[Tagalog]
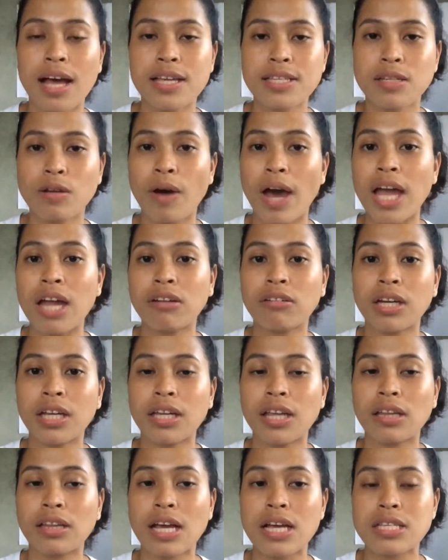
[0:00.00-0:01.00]
Uh, so, I
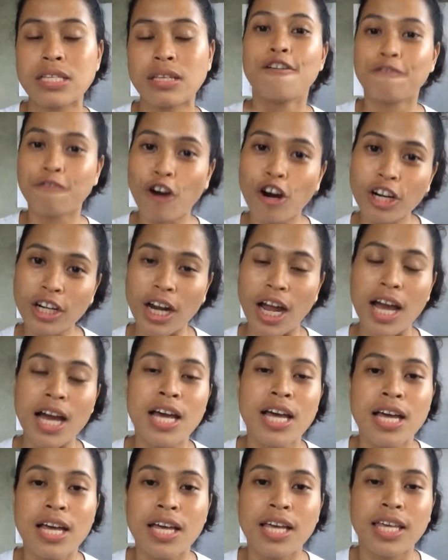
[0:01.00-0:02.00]
read it as Fora.
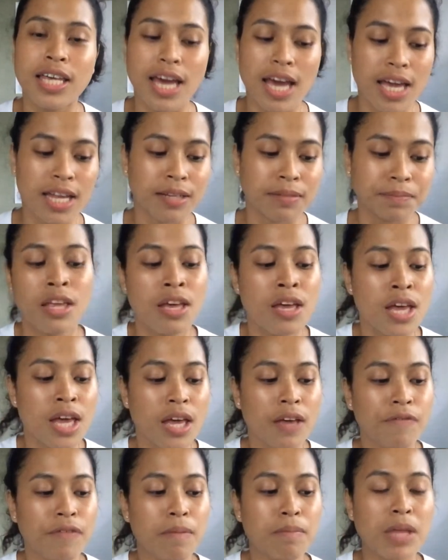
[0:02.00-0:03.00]
Yan.
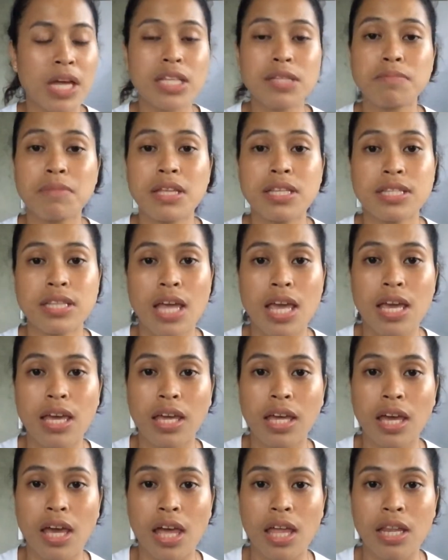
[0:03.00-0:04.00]
If I'm not
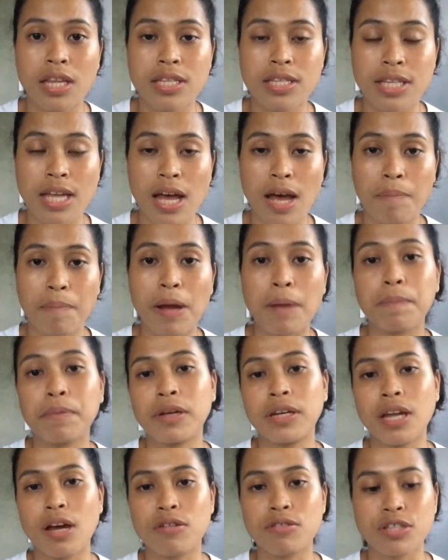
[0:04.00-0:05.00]
mistaken sa
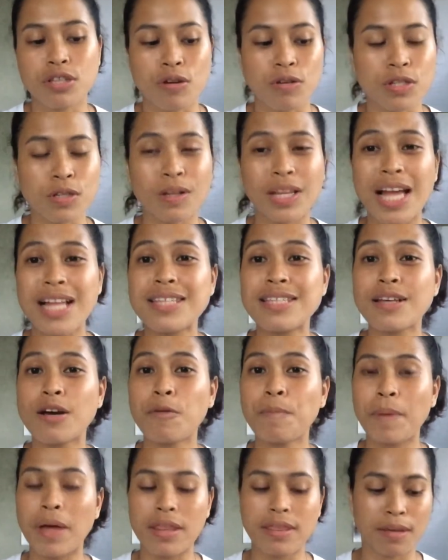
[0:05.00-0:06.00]
pag-pronounce ko. So, let's
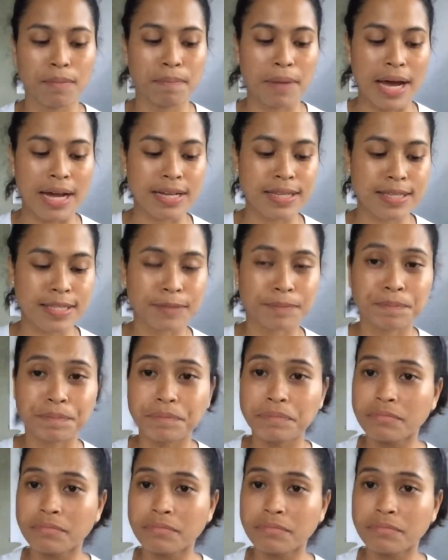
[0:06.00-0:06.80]
open the box.